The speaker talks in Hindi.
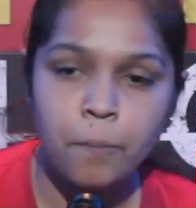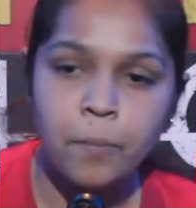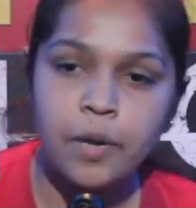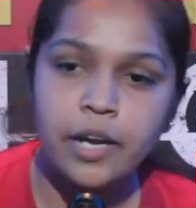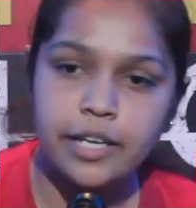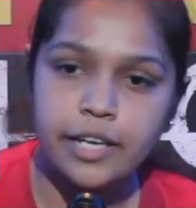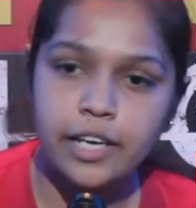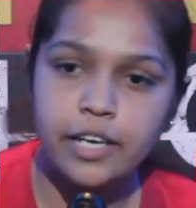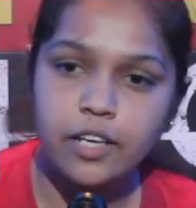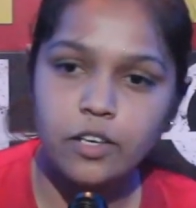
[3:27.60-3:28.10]

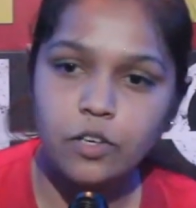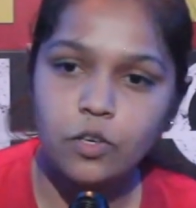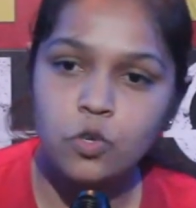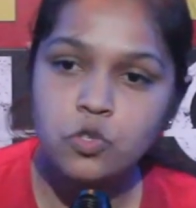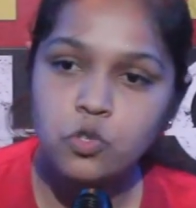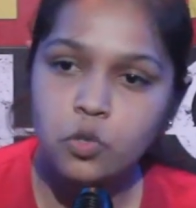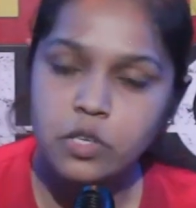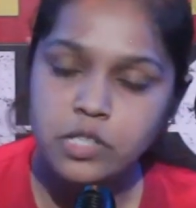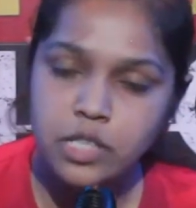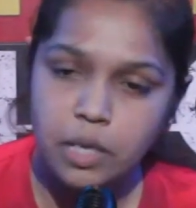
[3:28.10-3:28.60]
बल्कि
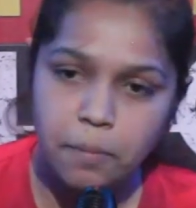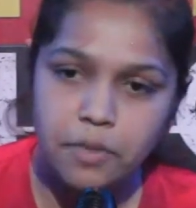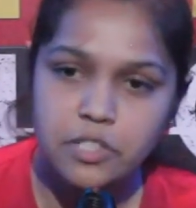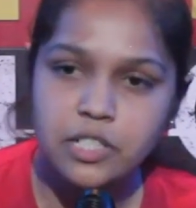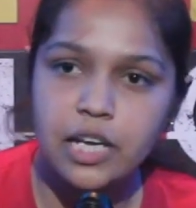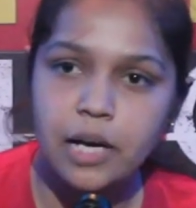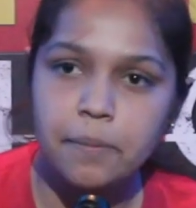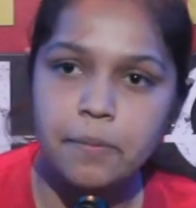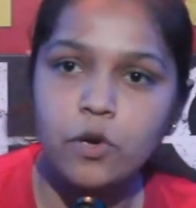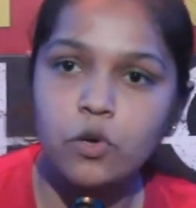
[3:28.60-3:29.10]
उसको
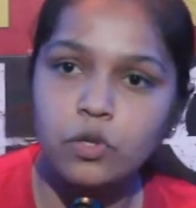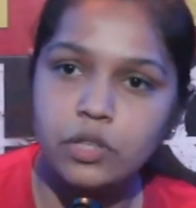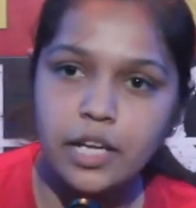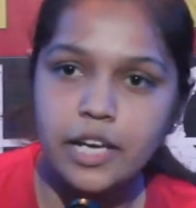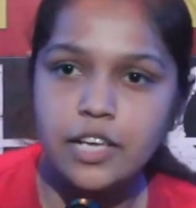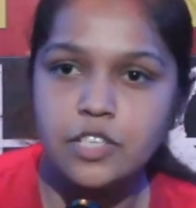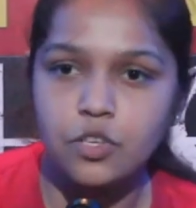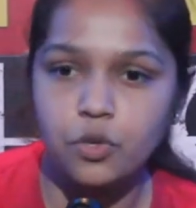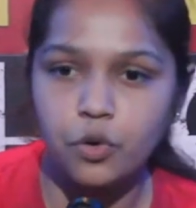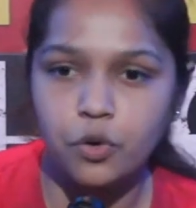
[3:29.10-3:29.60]
समझना भी उतना
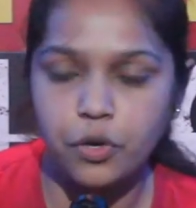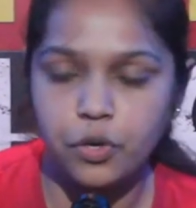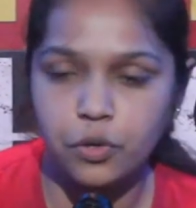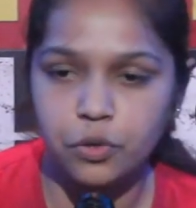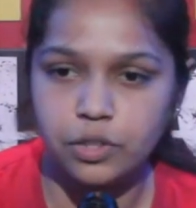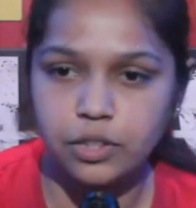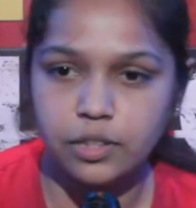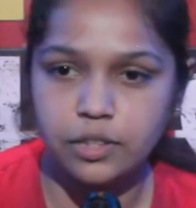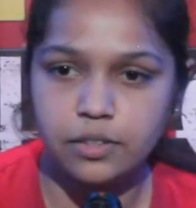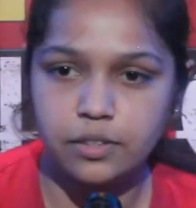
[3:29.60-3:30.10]
ही ज़रूरी
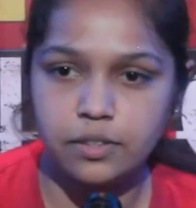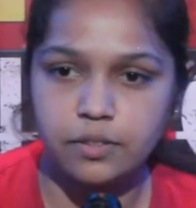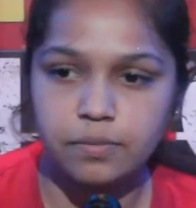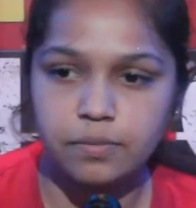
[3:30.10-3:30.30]
होता है